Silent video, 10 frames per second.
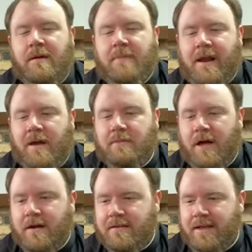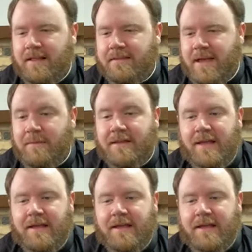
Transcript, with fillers: para hablar del tema de